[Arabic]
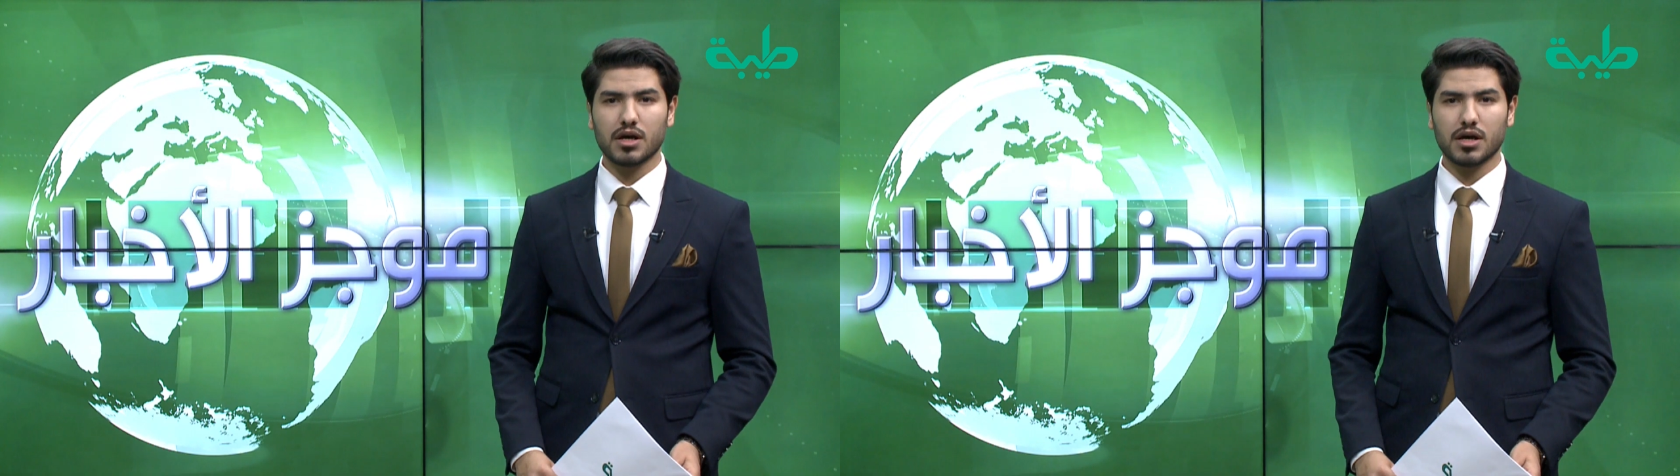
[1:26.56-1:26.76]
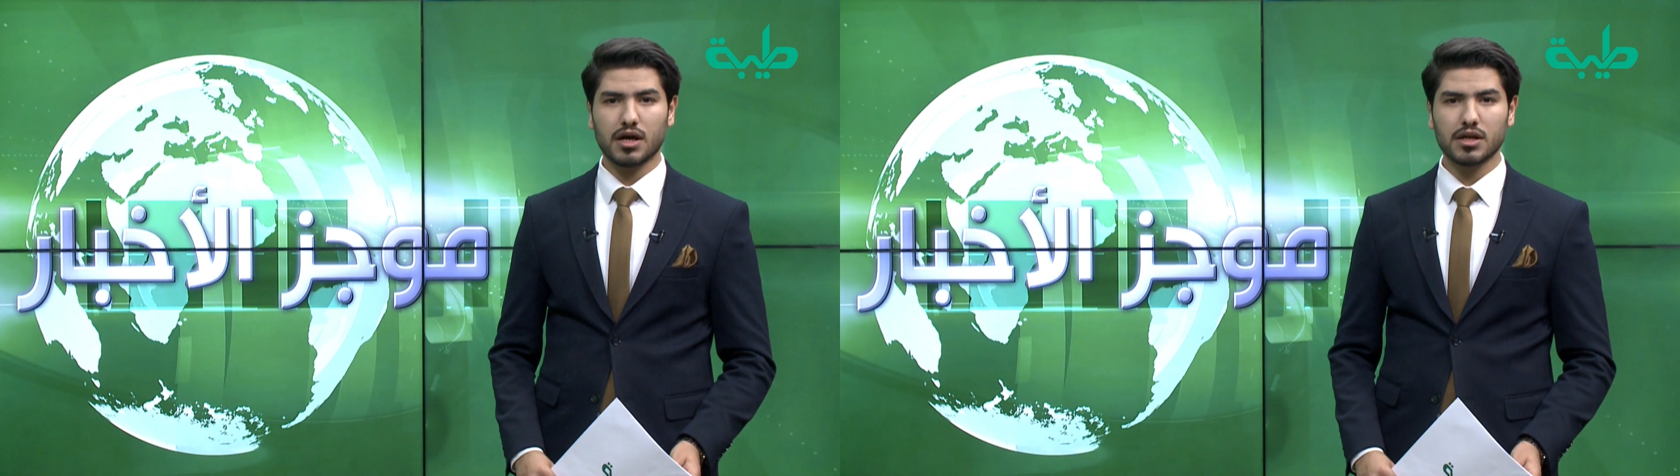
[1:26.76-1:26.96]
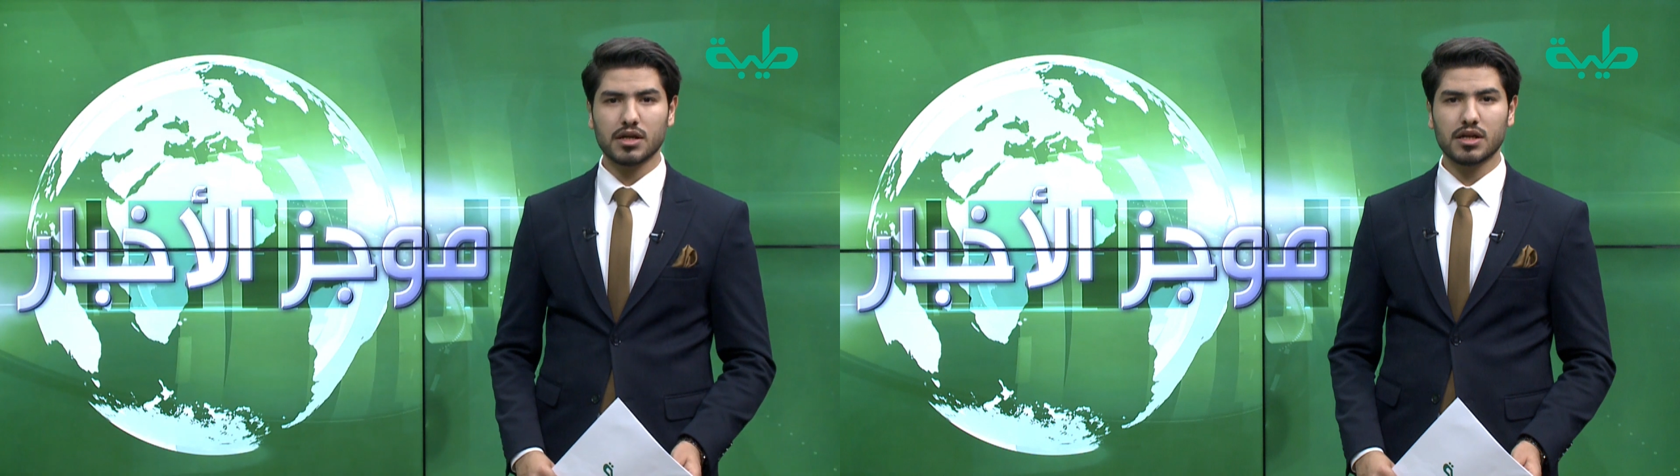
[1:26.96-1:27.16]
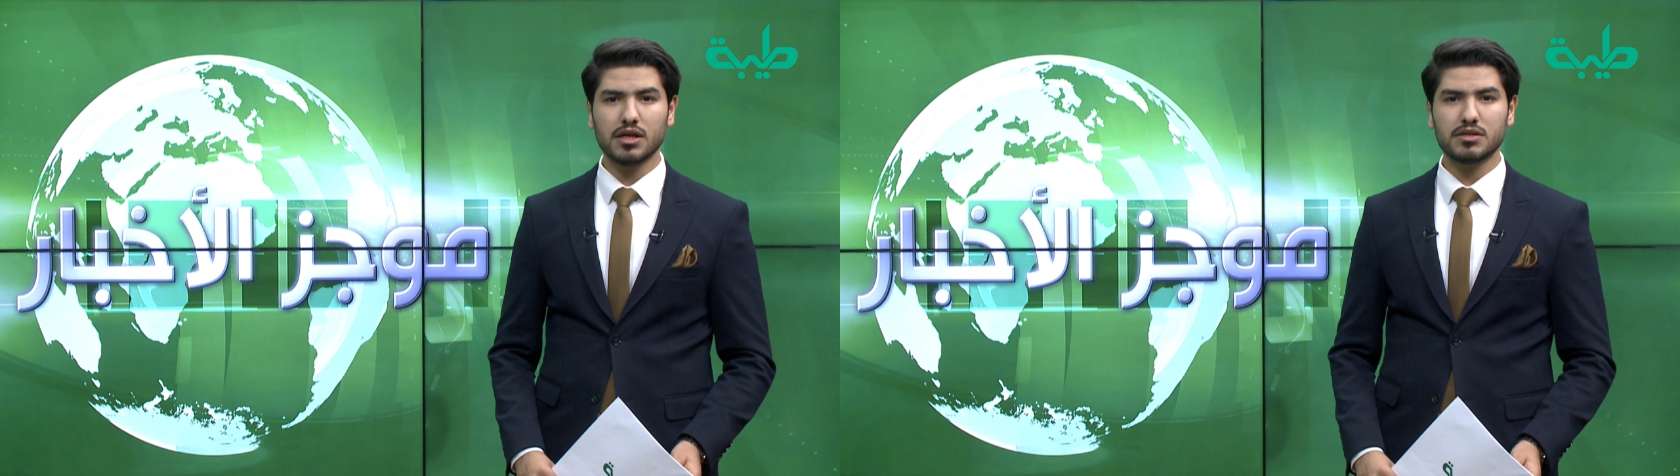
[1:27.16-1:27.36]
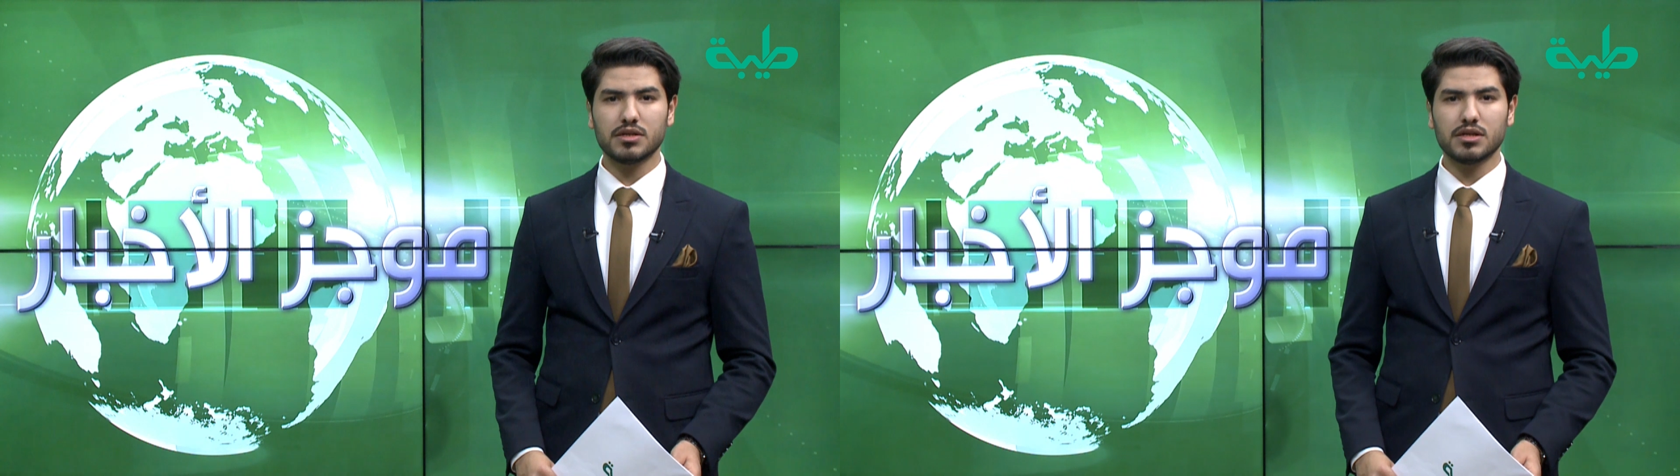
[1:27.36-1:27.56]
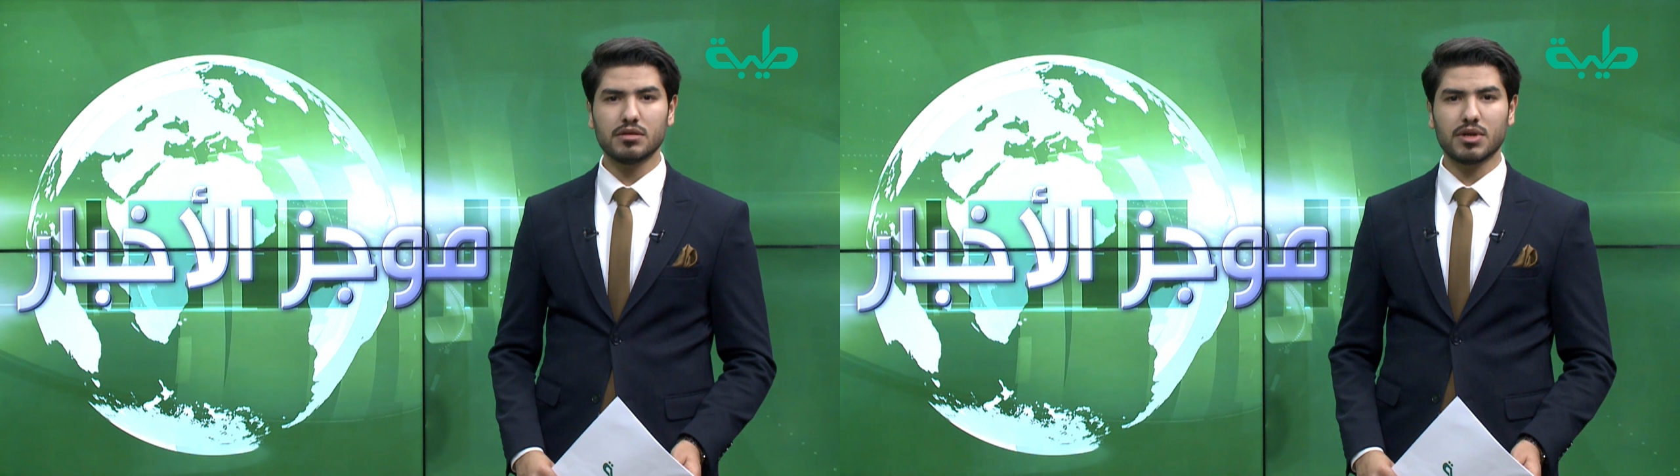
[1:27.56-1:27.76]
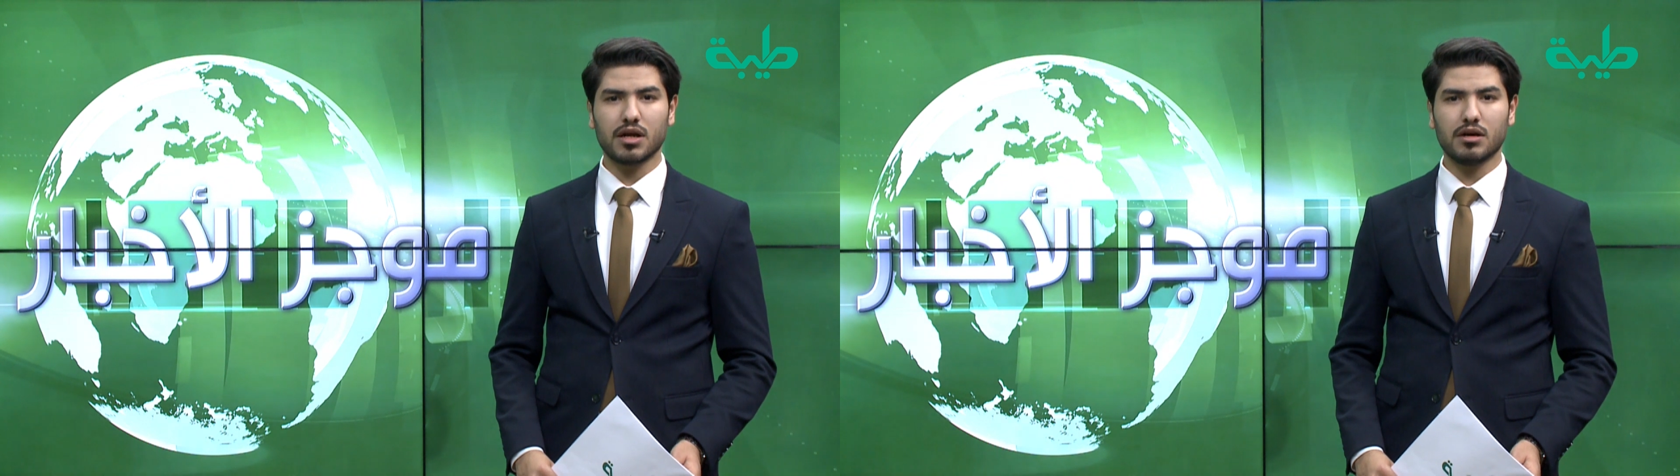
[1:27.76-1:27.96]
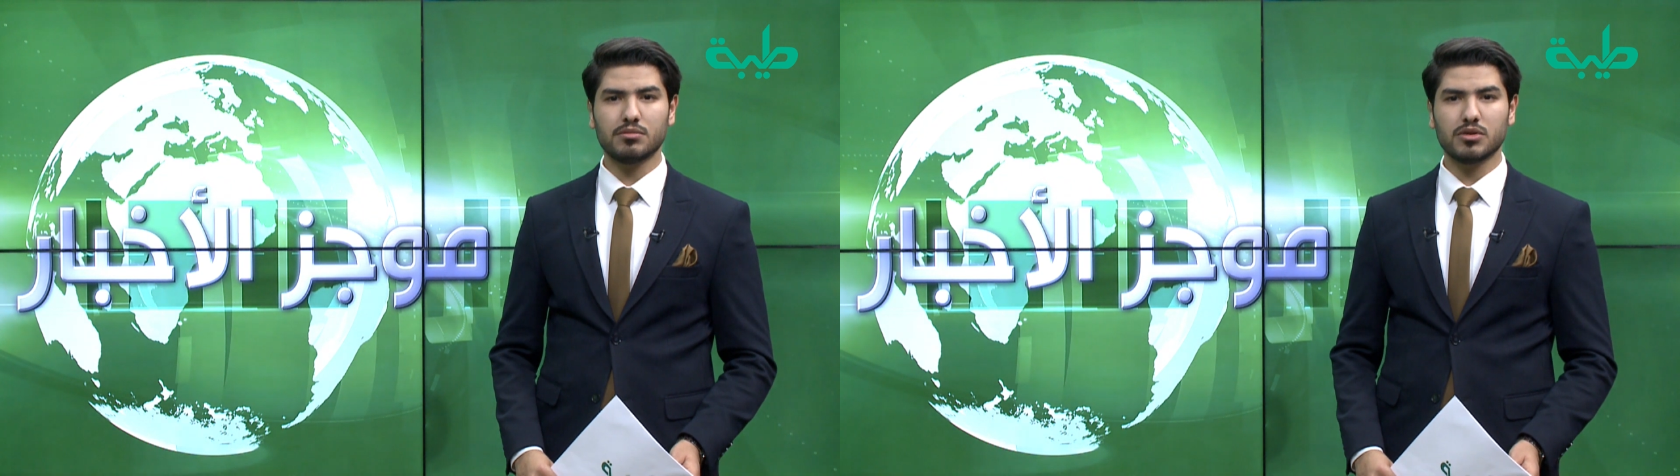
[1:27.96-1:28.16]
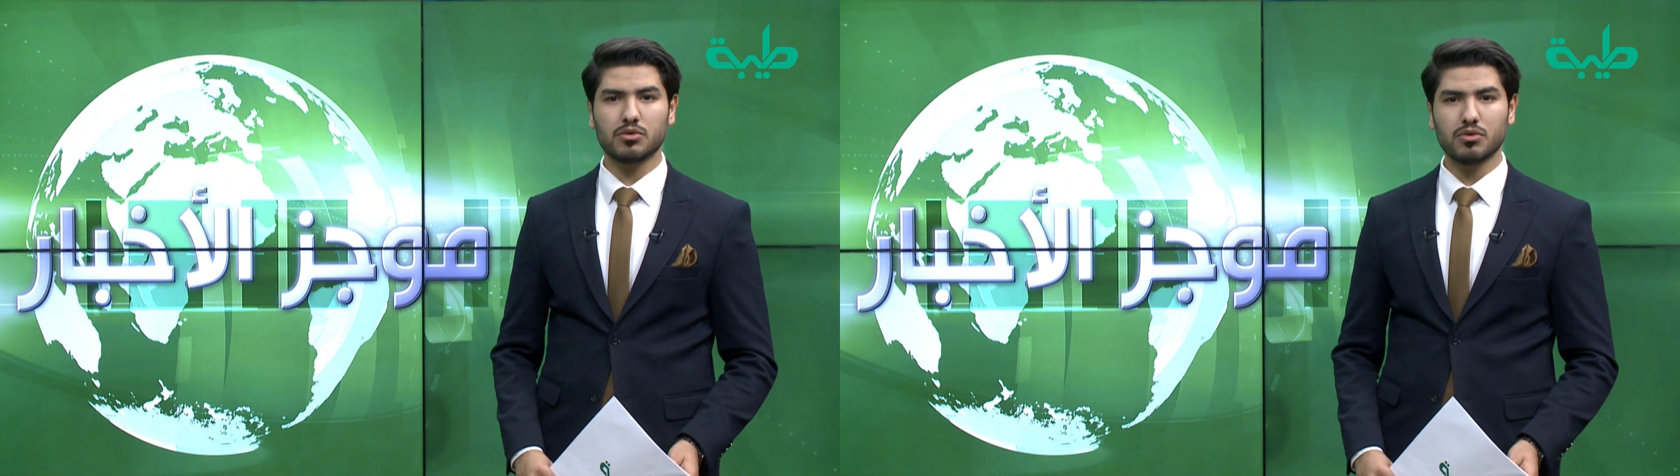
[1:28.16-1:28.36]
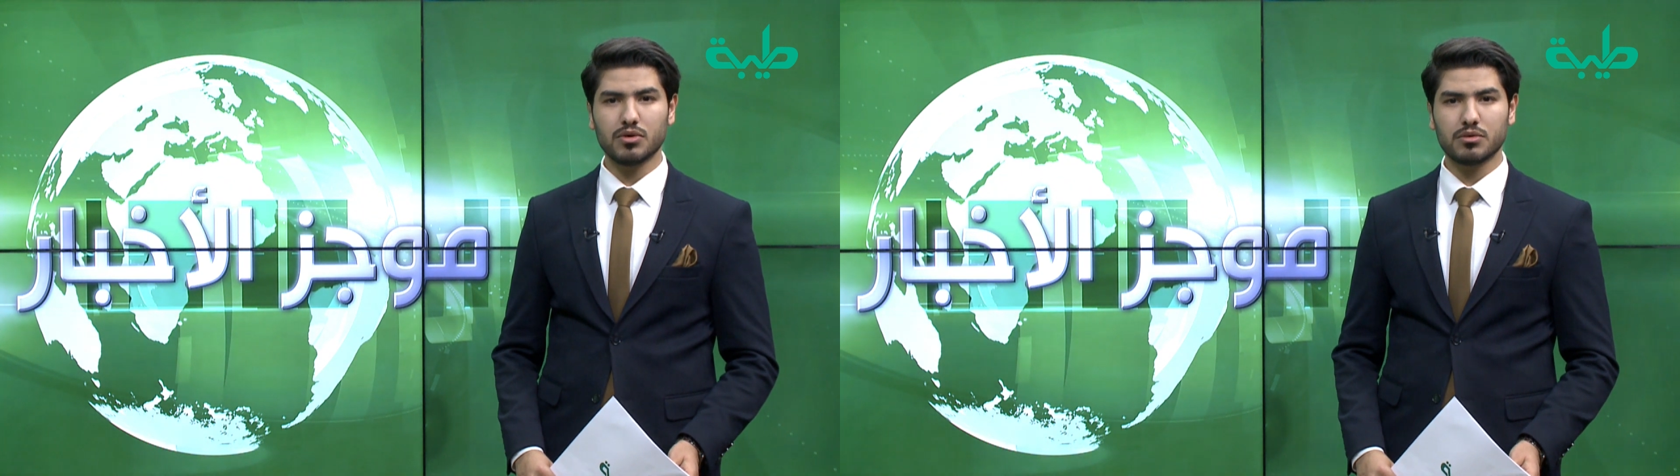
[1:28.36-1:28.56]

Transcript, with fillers: أعلن نادي النيابة العامة دخول